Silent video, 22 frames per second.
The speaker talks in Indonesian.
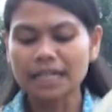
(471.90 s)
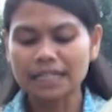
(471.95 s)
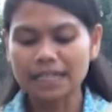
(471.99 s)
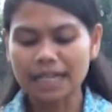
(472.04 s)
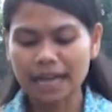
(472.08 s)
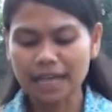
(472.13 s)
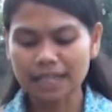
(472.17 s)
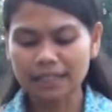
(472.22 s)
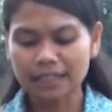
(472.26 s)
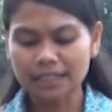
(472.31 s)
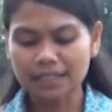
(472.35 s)

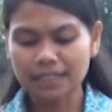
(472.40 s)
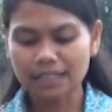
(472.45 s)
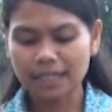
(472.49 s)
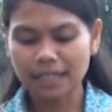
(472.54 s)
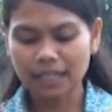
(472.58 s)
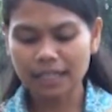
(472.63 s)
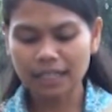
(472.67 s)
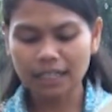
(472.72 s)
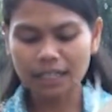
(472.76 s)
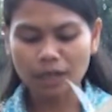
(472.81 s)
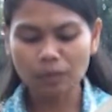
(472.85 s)
di atas
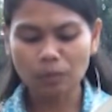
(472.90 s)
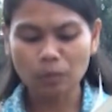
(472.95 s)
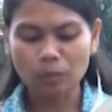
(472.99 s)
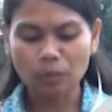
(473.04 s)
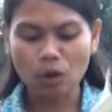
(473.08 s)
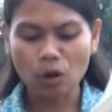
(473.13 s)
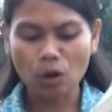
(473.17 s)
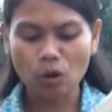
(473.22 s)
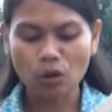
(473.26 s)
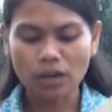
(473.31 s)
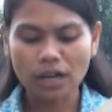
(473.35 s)
jalan yang
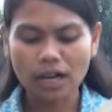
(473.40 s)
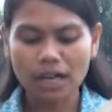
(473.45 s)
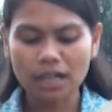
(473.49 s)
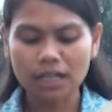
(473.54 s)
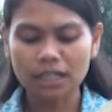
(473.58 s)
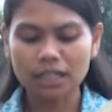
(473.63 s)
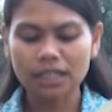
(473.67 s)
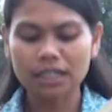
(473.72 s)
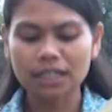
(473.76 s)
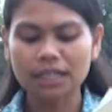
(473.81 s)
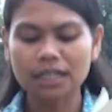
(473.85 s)
membawa orang
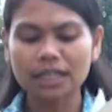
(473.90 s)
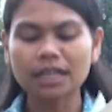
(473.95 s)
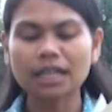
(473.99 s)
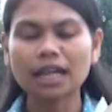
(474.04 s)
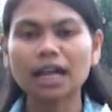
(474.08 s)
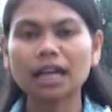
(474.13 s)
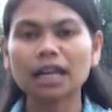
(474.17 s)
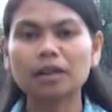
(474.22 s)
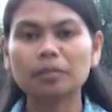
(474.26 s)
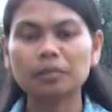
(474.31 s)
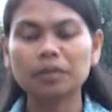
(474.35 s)
ke negeri
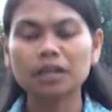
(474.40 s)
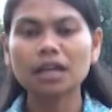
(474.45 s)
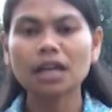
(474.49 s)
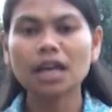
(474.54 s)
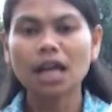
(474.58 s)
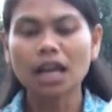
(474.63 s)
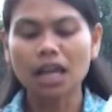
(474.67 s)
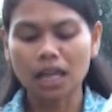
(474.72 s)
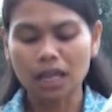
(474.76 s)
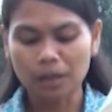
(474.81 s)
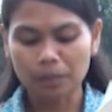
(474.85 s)
yang lebih
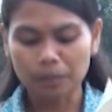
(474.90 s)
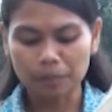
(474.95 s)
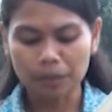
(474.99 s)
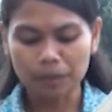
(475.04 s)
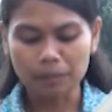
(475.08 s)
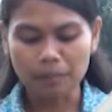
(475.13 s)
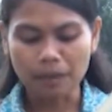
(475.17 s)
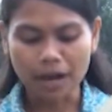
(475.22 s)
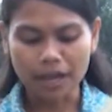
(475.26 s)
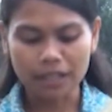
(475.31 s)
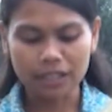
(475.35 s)

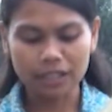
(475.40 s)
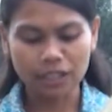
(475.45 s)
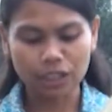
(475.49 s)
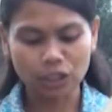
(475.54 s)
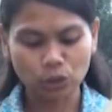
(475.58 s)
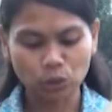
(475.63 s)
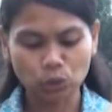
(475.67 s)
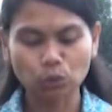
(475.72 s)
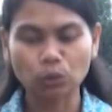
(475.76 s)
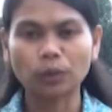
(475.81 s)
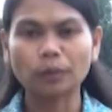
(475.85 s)
lebih baik
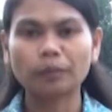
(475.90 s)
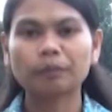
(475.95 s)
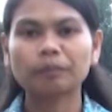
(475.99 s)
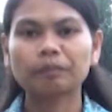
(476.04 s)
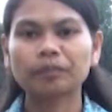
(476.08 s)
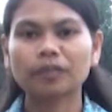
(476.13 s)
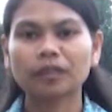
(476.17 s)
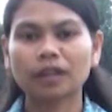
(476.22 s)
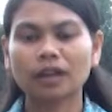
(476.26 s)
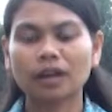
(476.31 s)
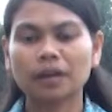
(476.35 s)
itu,
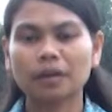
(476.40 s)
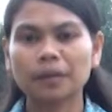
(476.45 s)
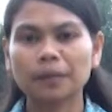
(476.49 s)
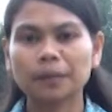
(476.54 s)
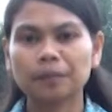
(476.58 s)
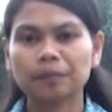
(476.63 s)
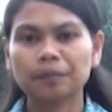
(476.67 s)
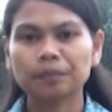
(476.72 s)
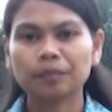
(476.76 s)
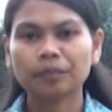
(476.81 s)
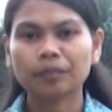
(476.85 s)
ya.
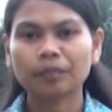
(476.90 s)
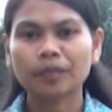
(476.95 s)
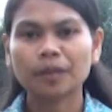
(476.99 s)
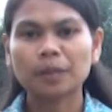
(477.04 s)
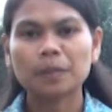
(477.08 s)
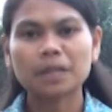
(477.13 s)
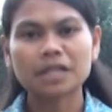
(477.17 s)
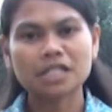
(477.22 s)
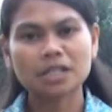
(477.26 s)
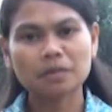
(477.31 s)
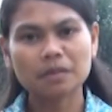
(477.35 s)

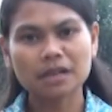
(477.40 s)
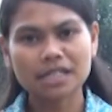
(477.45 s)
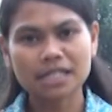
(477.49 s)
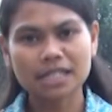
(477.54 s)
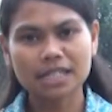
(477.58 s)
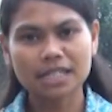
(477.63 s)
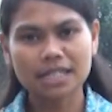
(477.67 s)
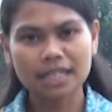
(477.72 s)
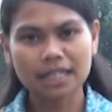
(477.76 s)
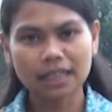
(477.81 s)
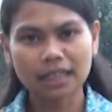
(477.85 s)

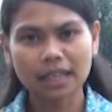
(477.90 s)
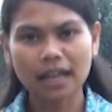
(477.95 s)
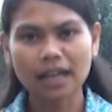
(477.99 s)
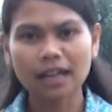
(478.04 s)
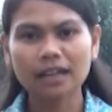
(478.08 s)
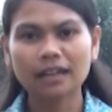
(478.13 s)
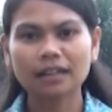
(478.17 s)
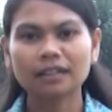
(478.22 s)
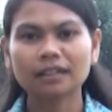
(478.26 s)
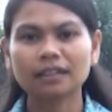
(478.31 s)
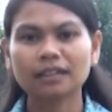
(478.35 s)
Masing-masing kita
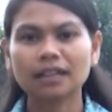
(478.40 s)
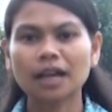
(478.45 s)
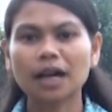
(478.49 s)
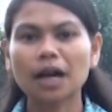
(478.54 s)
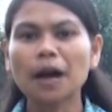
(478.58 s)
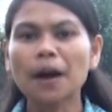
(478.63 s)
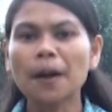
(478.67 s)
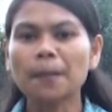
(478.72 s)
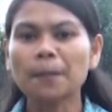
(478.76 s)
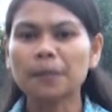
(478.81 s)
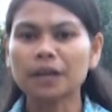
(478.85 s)
ya
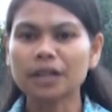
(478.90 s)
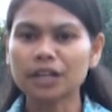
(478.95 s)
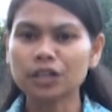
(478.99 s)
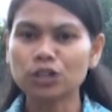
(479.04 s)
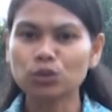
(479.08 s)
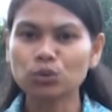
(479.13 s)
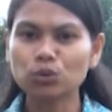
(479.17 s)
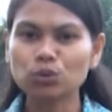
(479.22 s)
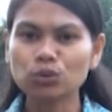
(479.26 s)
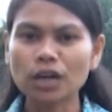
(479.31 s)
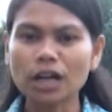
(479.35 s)

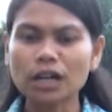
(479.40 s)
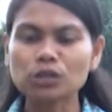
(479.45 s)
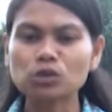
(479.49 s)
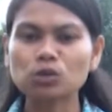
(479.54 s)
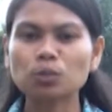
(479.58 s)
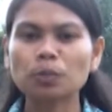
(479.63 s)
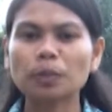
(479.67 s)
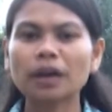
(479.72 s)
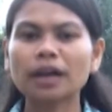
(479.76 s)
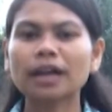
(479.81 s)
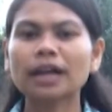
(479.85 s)
merindukan
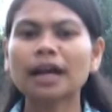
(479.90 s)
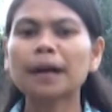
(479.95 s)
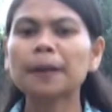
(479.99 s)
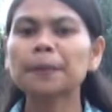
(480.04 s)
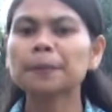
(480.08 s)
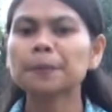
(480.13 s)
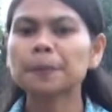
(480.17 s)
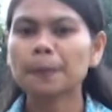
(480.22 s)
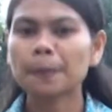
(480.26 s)
supaya